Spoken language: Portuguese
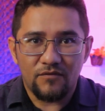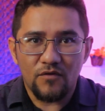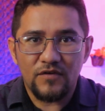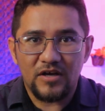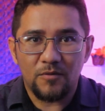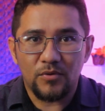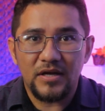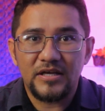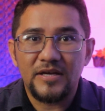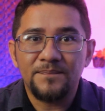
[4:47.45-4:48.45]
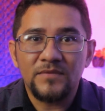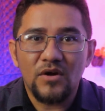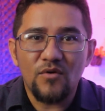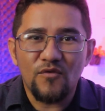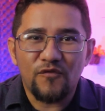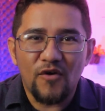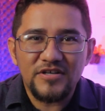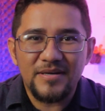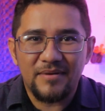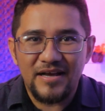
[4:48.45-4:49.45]
Vou ficando por aqui, um
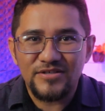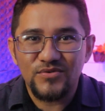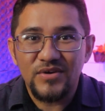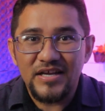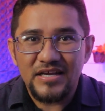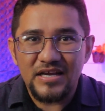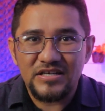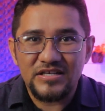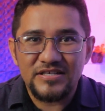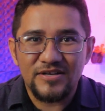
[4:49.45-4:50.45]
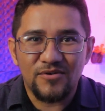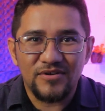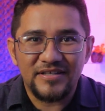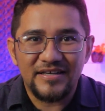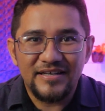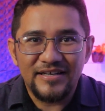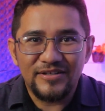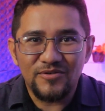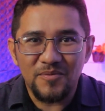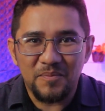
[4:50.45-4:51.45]
forte abraço e a gente se encontra
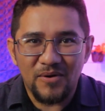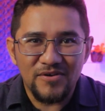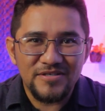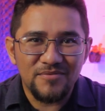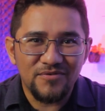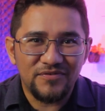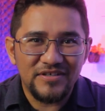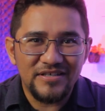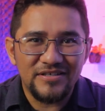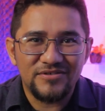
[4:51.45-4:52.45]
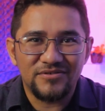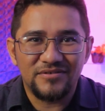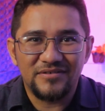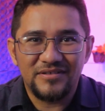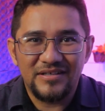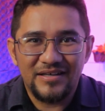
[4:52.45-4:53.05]
no próximo vídeo.